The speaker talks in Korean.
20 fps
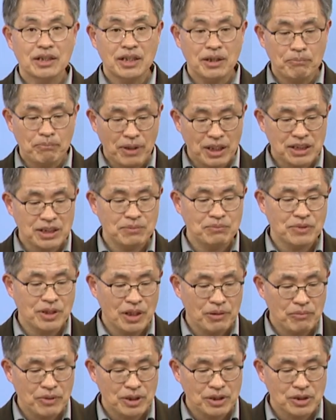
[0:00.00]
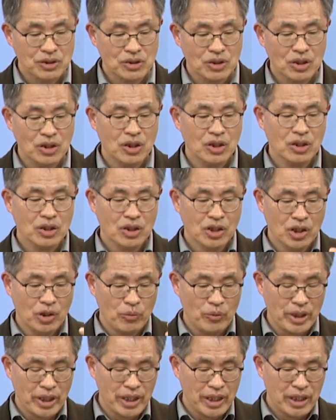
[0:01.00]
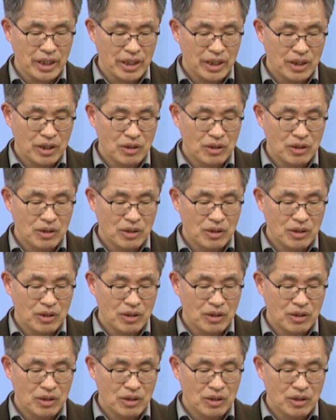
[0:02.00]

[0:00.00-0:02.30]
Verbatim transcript: 뒷받침되면서 그 외에